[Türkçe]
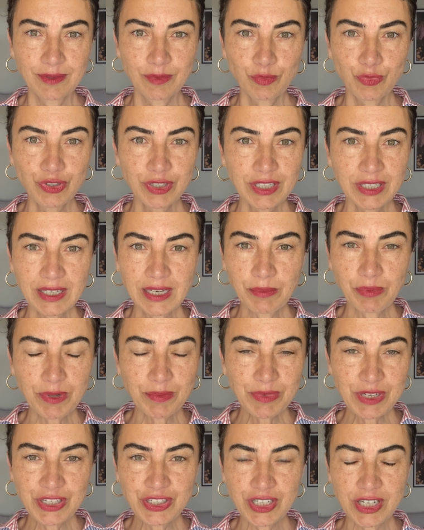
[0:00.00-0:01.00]
Bunları
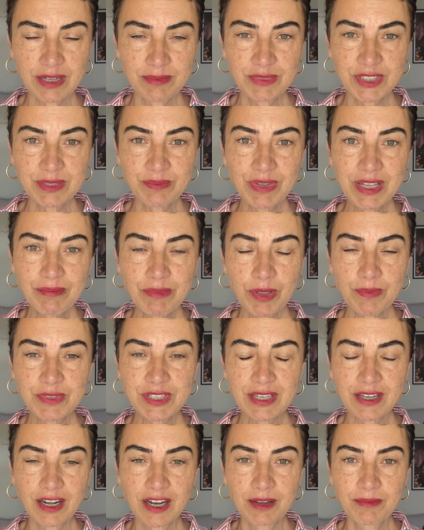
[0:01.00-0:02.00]
yapamayacağımızı
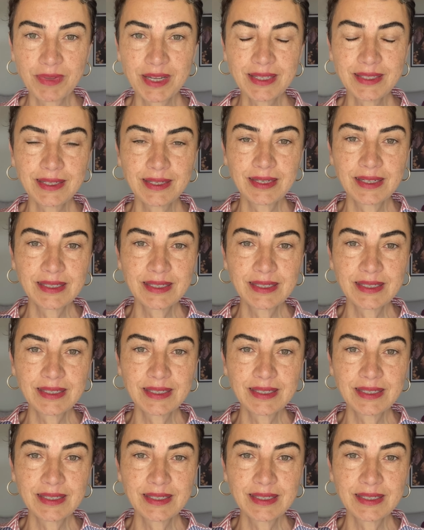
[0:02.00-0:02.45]
bilmemize rağmen